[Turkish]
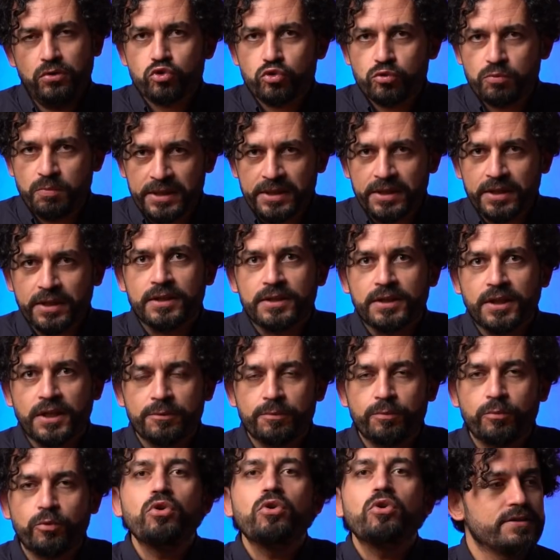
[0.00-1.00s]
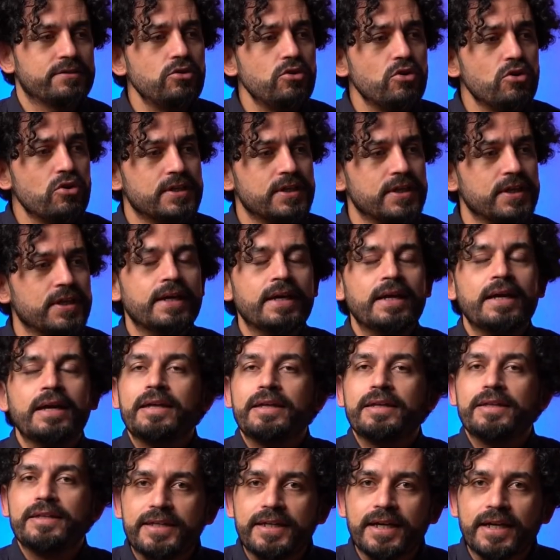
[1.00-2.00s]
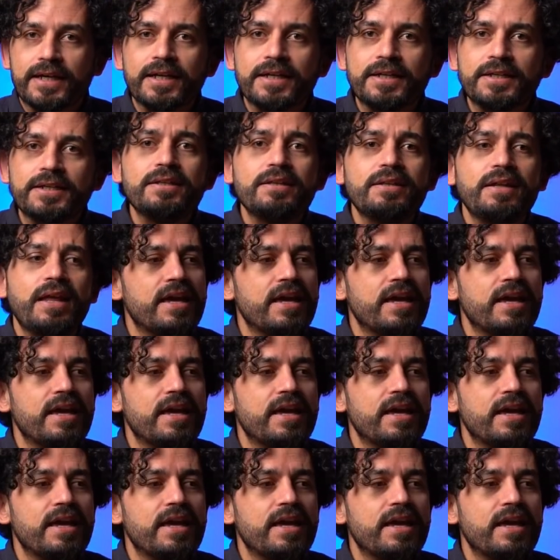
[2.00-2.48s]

uzmanlık alanı bu. Diyor ki yalanın